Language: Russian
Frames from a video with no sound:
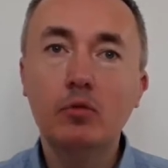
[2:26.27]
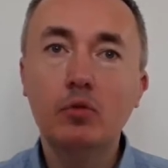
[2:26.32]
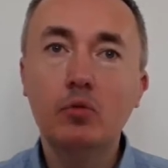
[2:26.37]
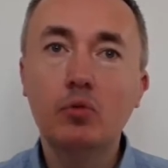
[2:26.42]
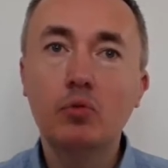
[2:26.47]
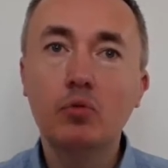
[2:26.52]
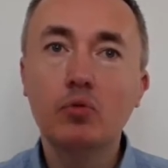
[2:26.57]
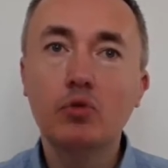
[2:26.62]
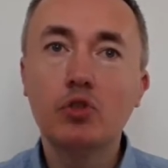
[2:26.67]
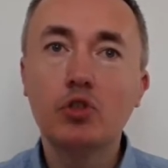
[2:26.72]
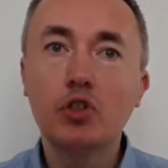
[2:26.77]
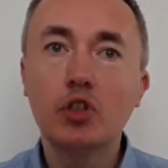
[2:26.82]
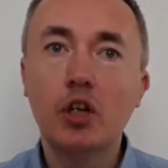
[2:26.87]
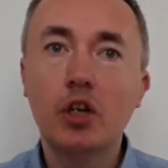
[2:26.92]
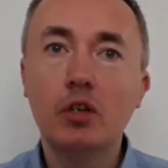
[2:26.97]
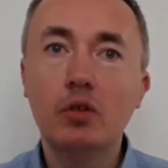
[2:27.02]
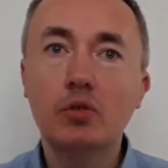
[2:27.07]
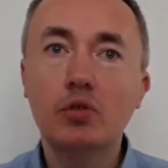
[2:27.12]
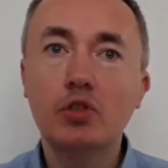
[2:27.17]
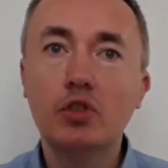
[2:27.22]

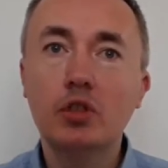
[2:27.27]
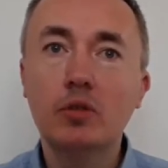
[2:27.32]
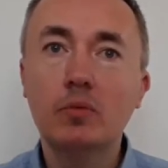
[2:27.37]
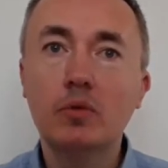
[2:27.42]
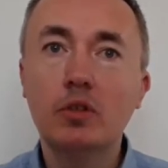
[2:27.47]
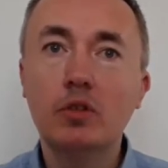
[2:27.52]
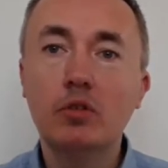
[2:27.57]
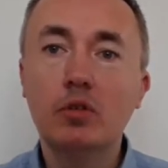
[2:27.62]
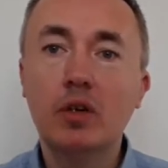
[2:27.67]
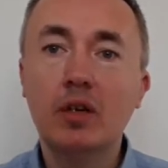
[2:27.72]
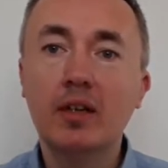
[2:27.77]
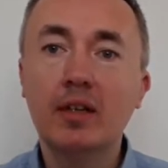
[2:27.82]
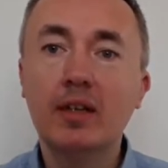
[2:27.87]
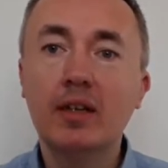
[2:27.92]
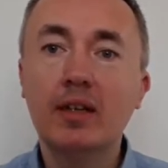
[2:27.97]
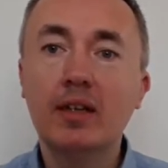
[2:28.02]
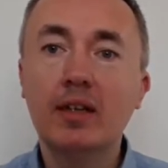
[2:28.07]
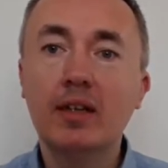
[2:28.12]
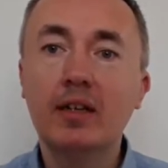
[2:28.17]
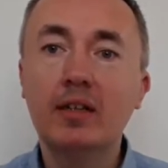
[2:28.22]
ухудшающим ее
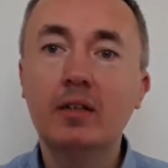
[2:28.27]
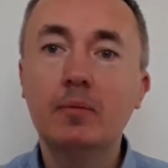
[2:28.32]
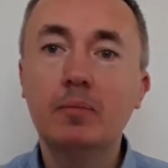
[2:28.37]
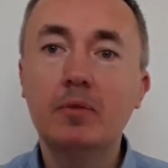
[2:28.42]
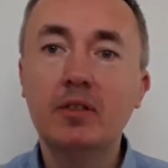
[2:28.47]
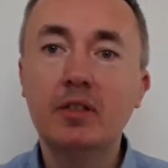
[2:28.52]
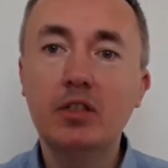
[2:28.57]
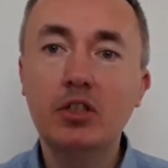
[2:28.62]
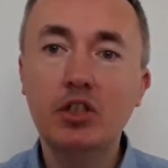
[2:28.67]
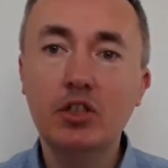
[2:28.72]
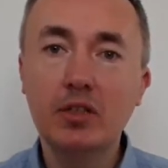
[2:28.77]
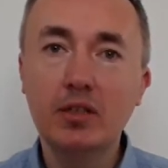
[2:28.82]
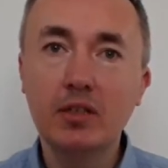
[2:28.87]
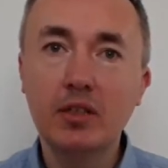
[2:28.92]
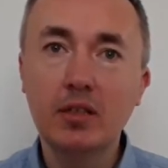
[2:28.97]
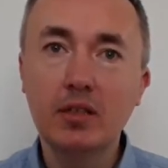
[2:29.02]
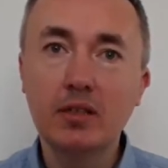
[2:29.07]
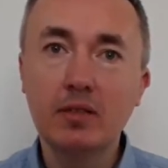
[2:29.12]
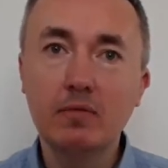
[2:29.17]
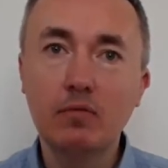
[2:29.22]

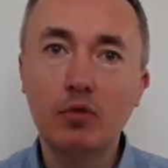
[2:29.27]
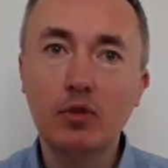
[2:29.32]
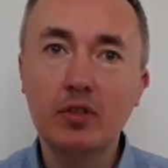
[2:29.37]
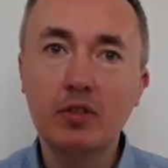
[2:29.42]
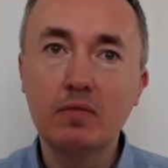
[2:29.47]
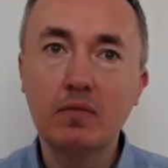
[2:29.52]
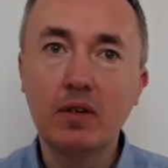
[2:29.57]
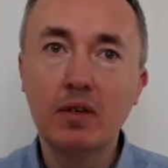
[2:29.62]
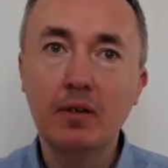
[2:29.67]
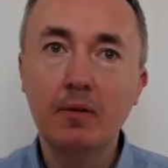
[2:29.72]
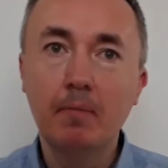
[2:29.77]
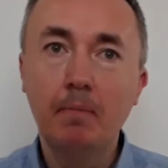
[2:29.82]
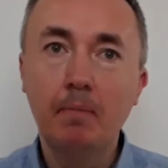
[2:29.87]
органолептические свойства.